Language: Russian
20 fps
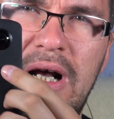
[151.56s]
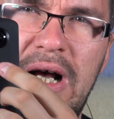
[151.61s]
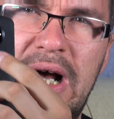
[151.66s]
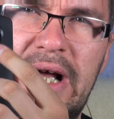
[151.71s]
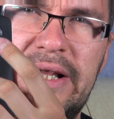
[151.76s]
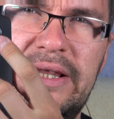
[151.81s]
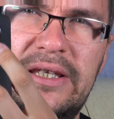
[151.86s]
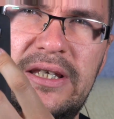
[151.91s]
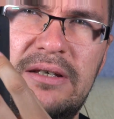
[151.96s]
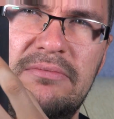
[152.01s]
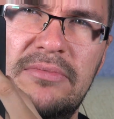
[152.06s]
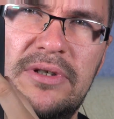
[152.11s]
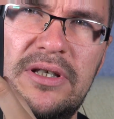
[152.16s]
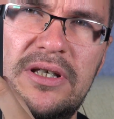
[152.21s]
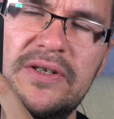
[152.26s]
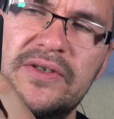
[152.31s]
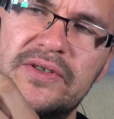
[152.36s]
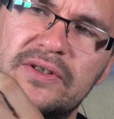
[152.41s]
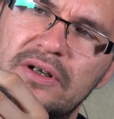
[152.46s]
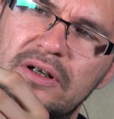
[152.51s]
одним
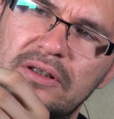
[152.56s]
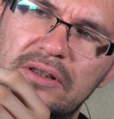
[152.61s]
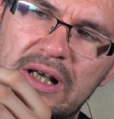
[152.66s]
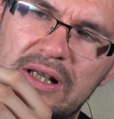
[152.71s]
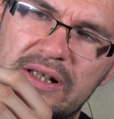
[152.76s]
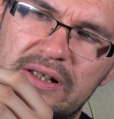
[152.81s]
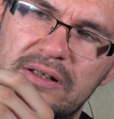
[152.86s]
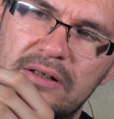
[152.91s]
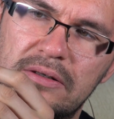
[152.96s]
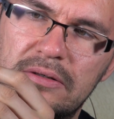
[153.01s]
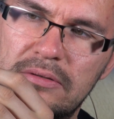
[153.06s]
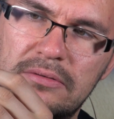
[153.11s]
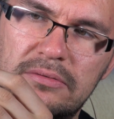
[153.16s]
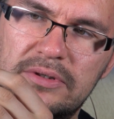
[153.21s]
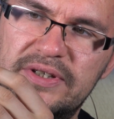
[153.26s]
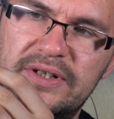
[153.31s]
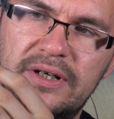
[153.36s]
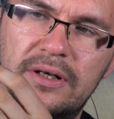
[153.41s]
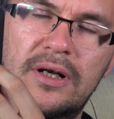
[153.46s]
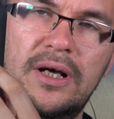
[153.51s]
из глаз
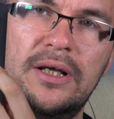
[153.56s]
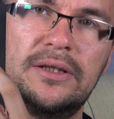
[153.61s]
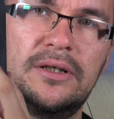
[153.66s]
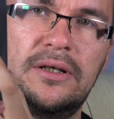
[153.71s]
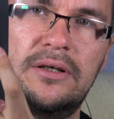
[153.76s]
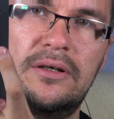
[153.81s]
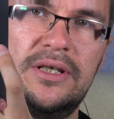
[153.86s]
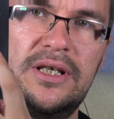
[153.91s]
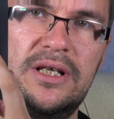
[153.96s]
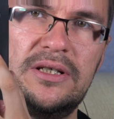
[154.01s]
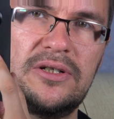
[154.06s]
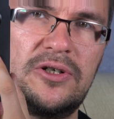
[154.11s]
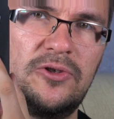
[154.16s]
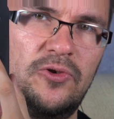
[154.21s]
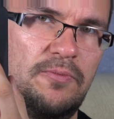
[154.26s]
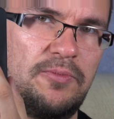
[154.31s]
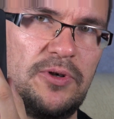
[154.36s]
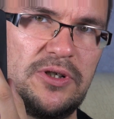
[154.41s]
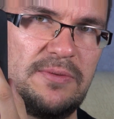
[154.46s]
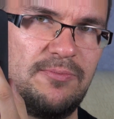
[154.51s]
стеклянных есть
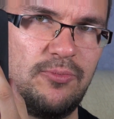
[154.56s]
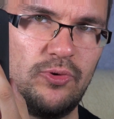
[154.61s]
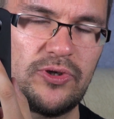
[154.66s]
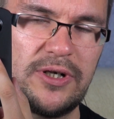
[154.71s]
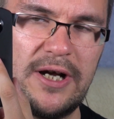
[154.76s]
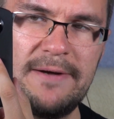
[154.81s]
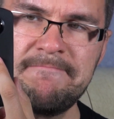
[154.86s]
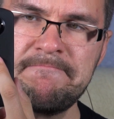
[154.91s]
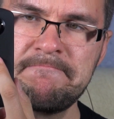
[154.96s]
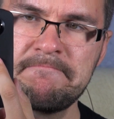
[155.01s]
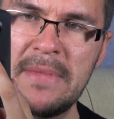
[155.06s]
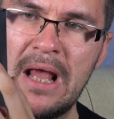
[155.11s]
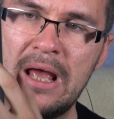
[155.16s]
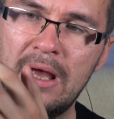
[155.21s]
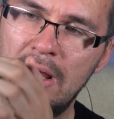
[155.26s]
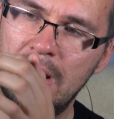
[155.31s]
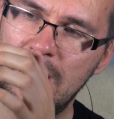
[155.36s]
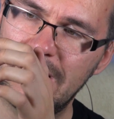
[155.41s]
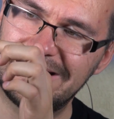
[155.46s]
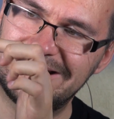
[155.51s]
кнопка спуска.
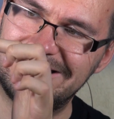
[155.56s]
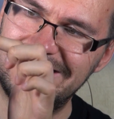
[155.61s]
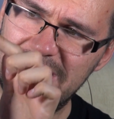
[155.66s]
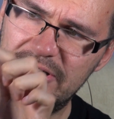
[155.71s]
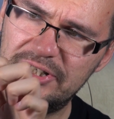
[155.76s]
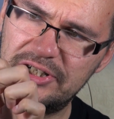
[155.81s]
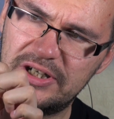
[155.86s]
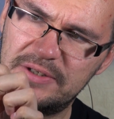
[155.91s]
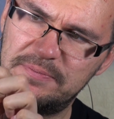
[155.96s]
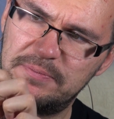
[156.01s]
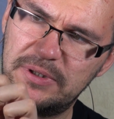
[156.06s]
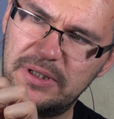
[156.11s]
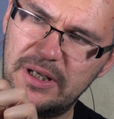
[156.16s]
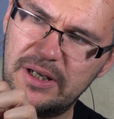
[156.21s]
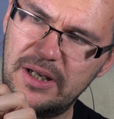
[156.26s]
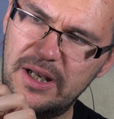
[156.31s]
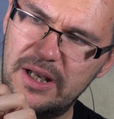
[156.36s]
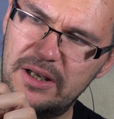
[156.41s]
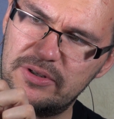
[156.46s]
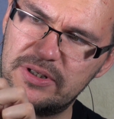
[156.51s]
Дальше
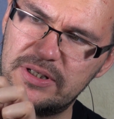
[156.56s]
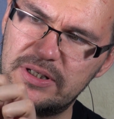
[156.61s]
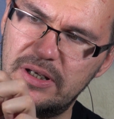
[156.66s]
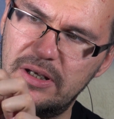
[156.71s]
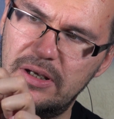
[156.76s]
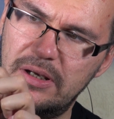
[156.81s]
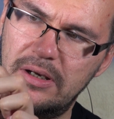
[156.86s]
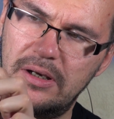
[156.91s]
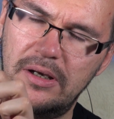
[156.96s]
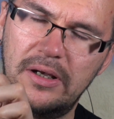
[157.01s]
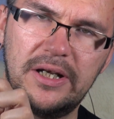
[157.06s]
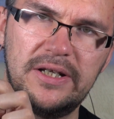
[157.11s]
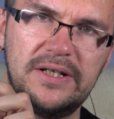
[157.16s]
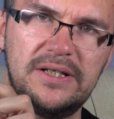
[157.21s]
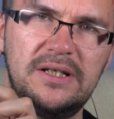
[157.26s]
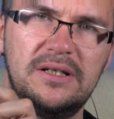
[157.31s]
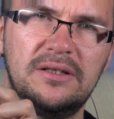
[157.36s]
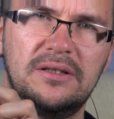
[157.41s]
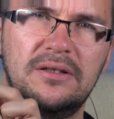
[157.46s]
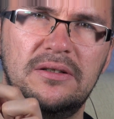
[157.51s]
располагаются
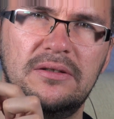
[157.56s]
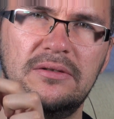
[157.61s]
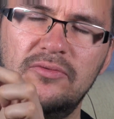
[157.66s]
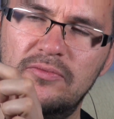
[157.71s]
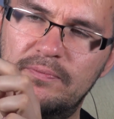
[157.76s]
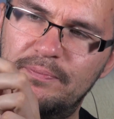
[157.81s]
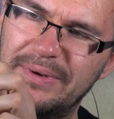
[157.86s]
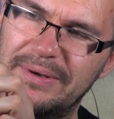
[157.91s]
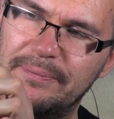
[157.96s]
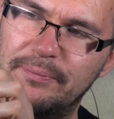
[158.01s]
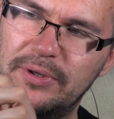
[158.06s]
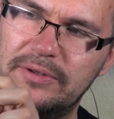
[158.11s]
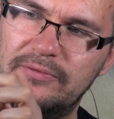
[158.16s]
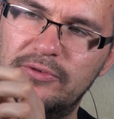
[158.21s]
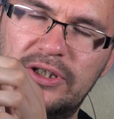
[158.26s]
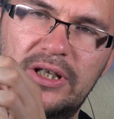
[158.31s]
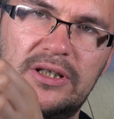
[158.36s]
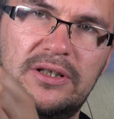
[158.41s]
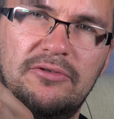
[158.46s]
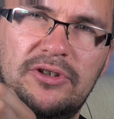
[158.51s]
резин, ну, под
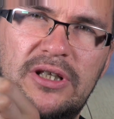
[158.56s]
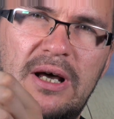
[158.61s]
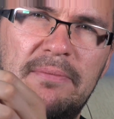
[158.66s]
вот этой вот